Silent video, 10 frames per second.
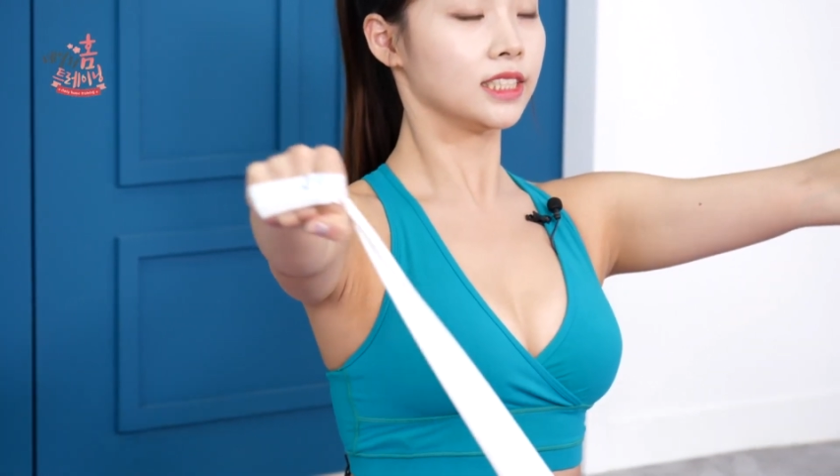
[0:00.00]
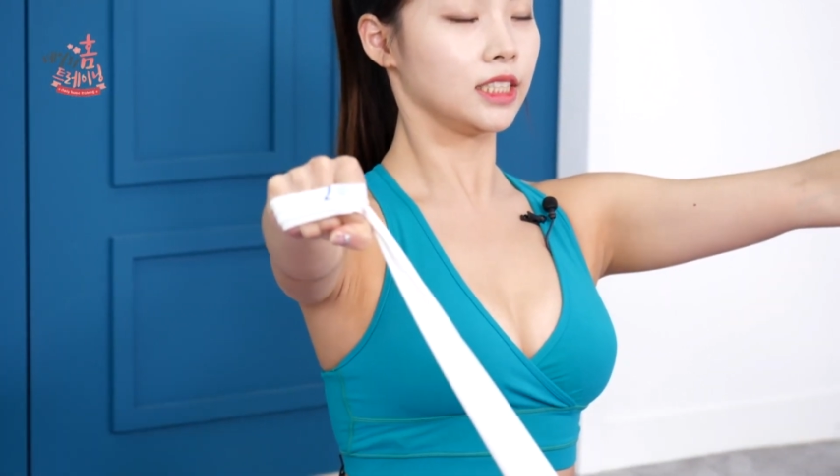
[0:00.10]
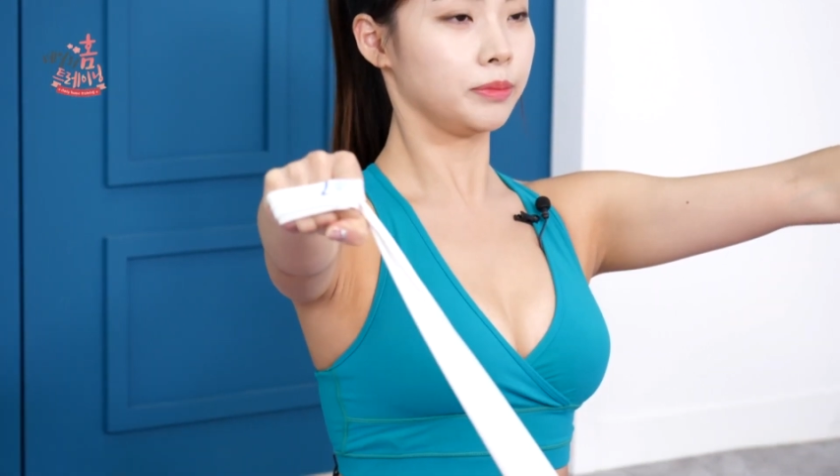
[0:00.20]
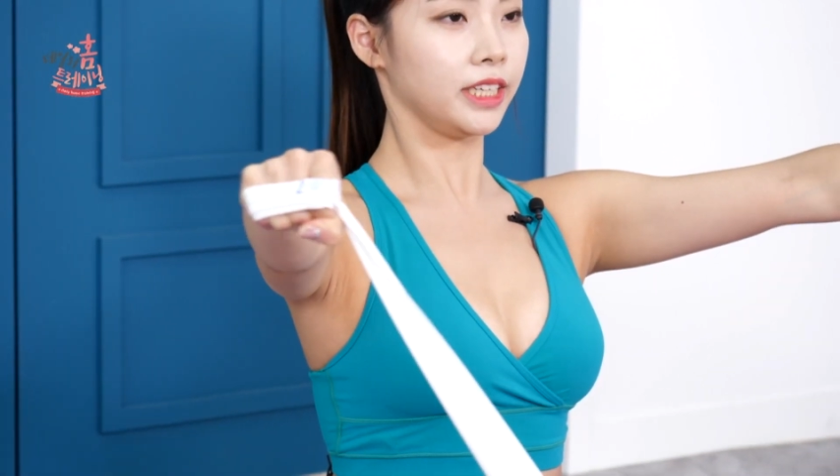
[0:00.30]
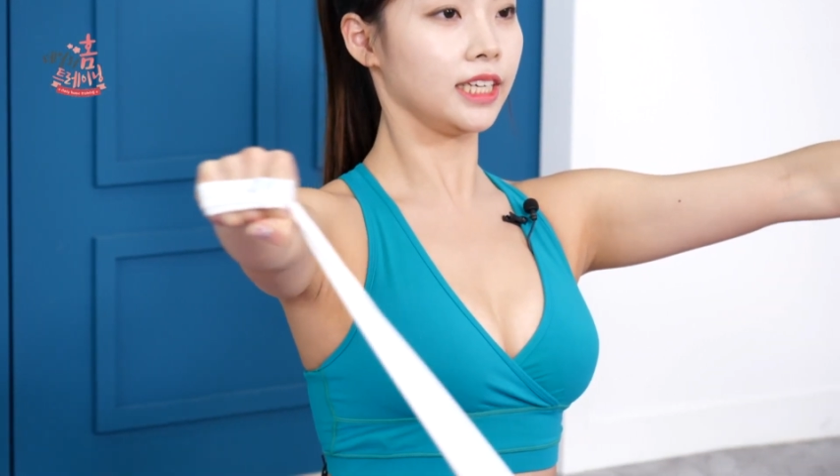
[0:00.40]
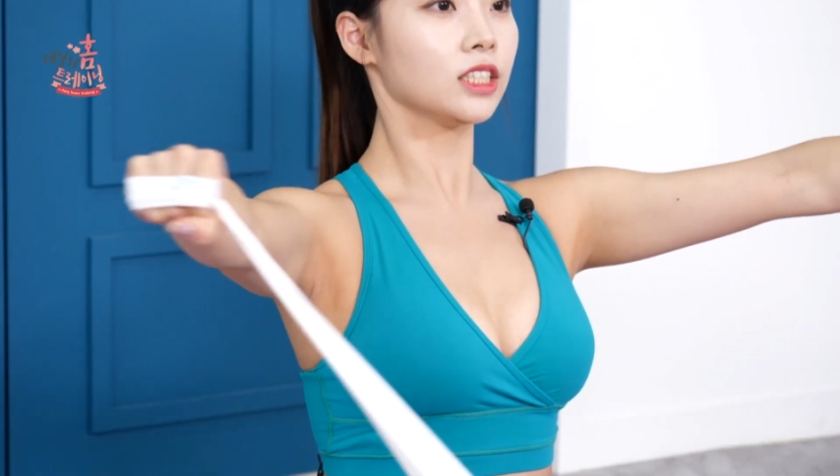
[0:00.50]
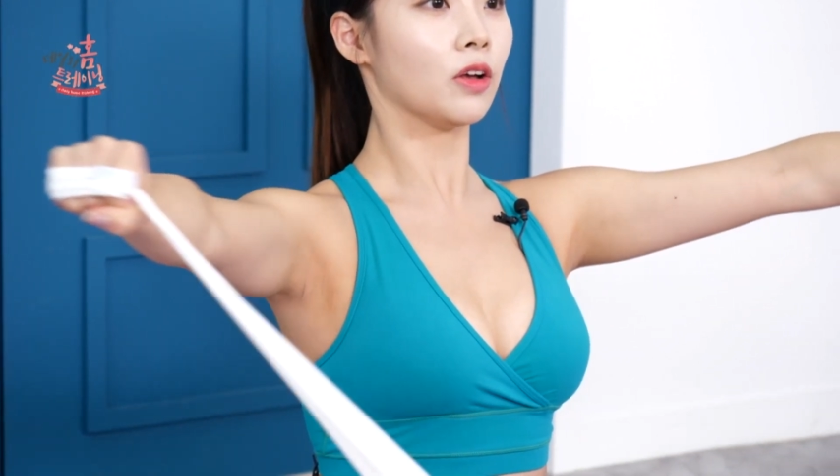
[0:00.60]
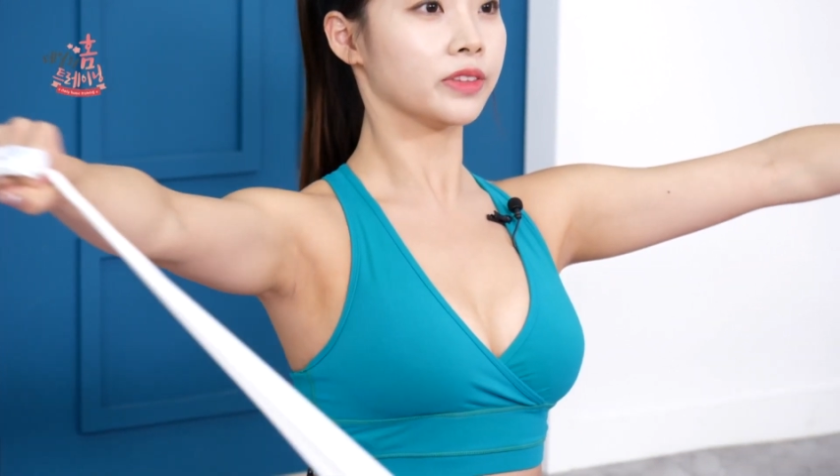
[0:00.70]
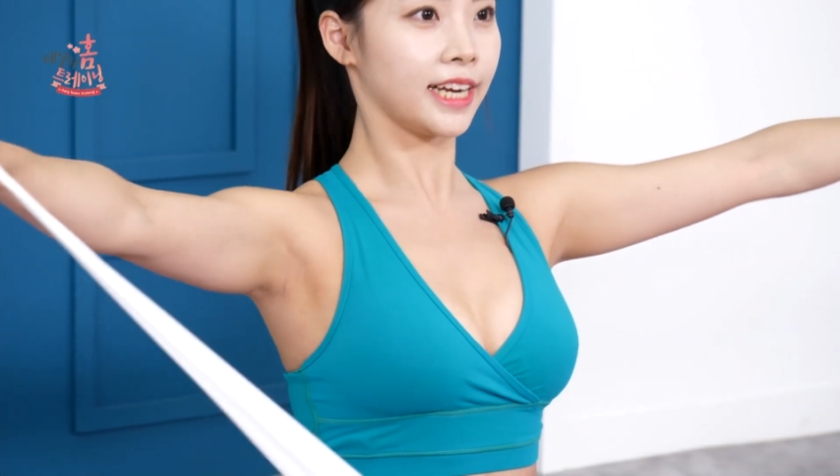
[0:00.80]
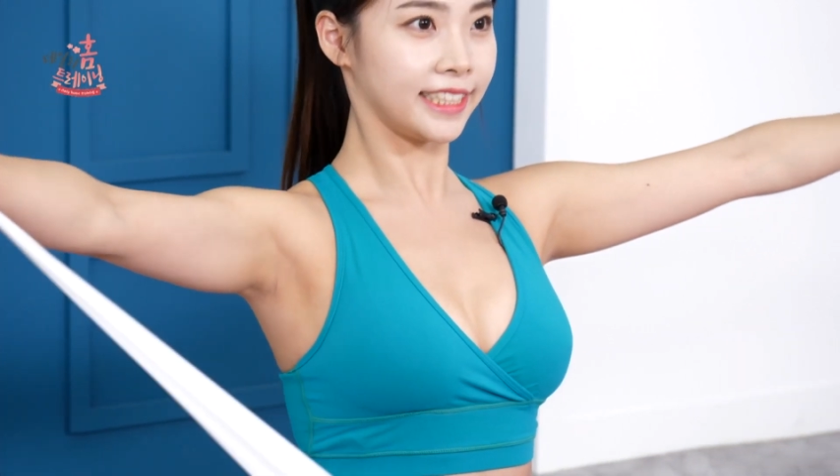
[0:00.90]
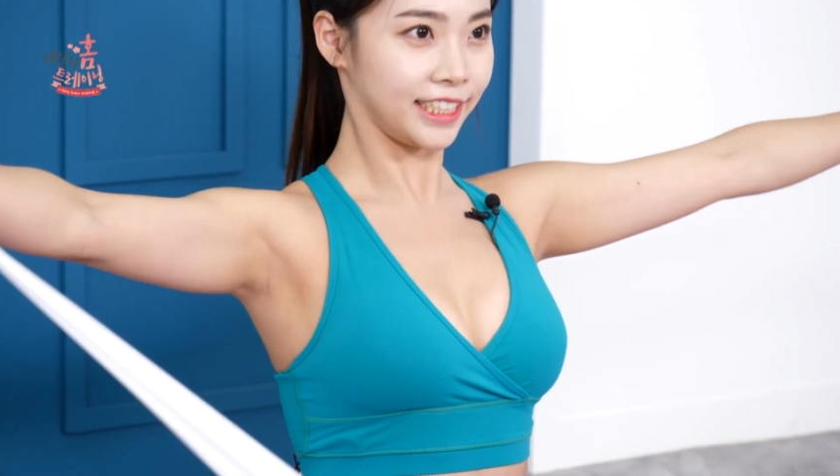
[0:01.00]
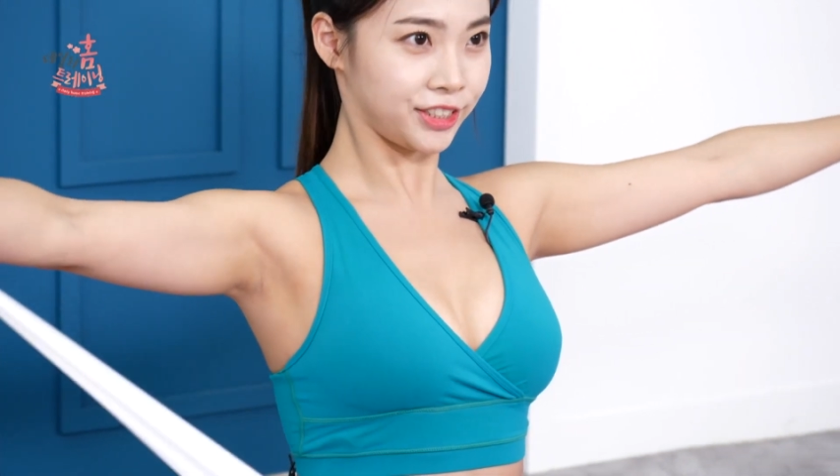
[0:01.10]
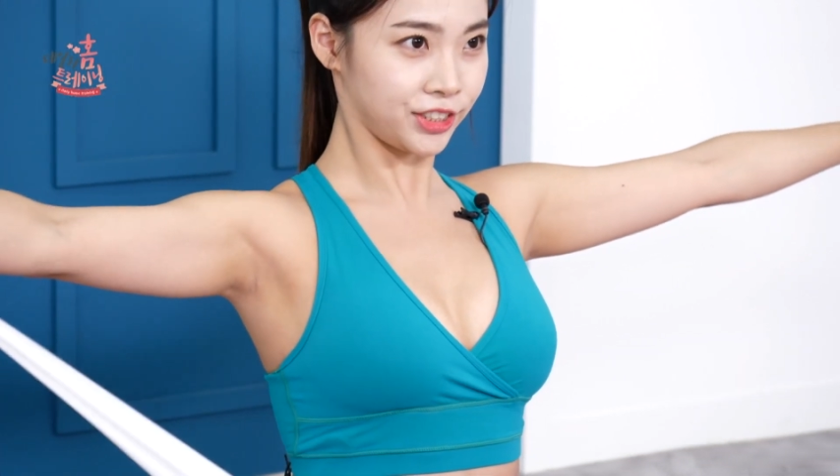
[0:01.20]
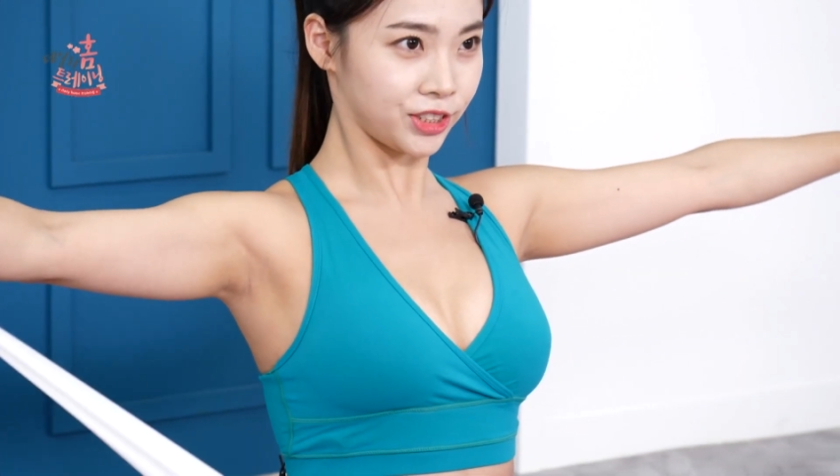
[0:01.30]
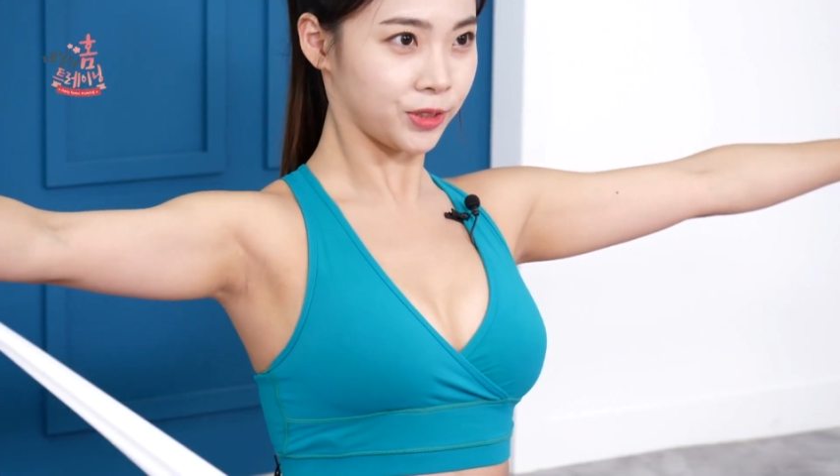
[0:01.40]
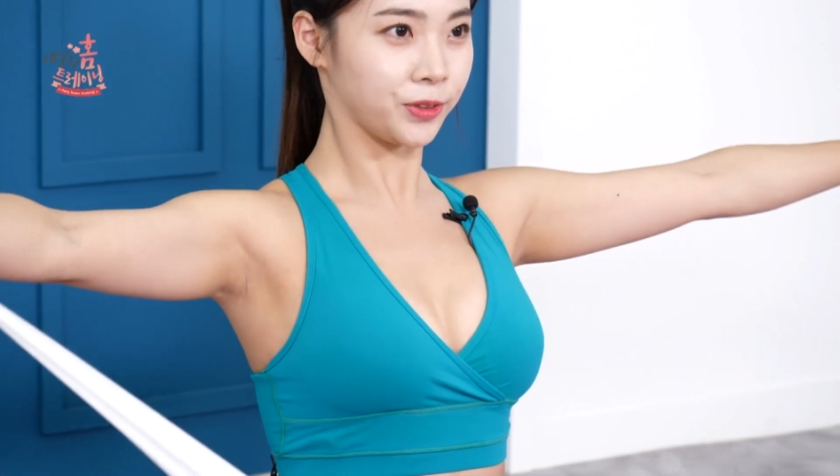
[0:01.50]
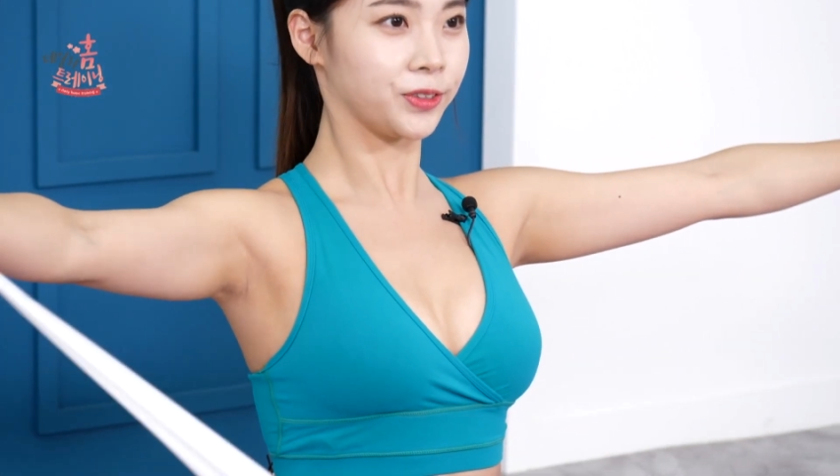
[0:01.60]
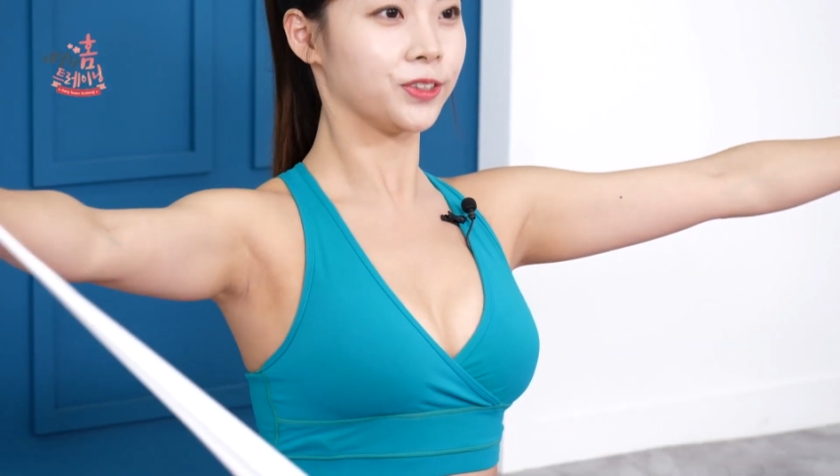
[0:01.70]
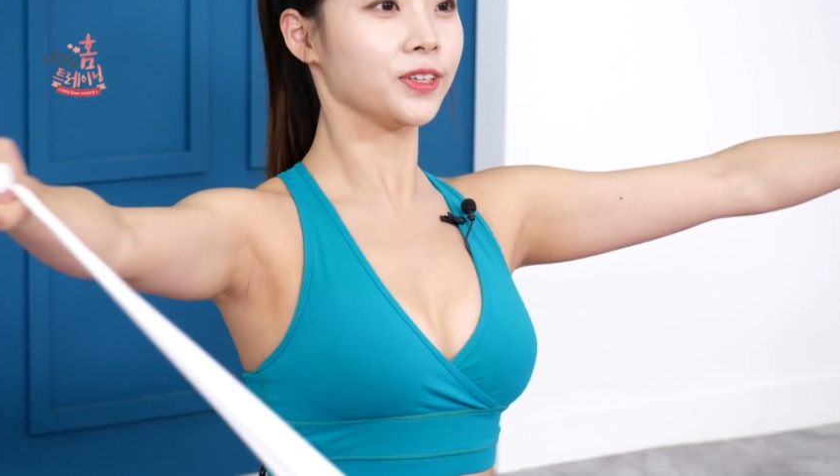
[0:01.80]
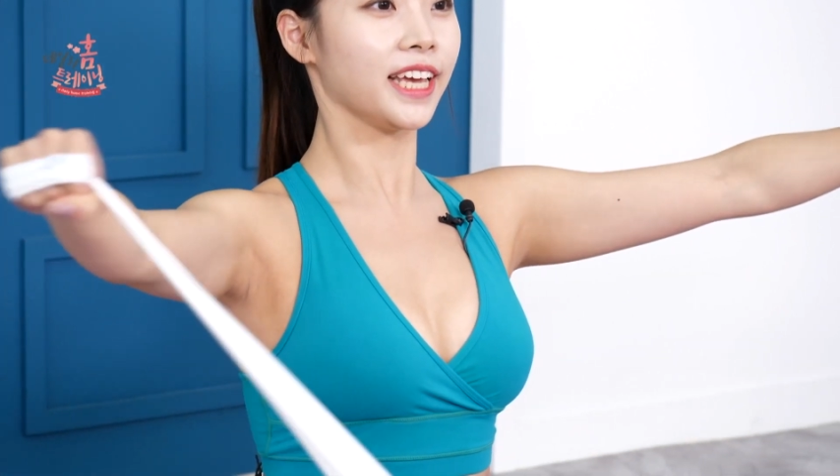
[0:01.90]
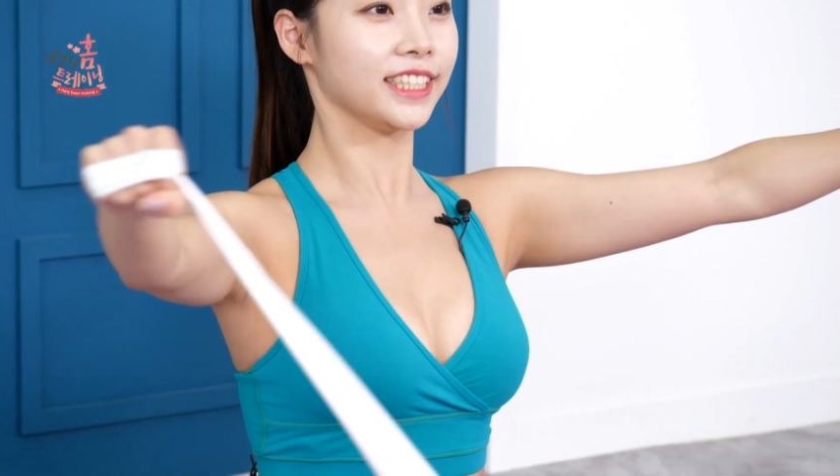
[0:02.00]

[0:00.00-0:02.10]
힘이 전달될 수 있도록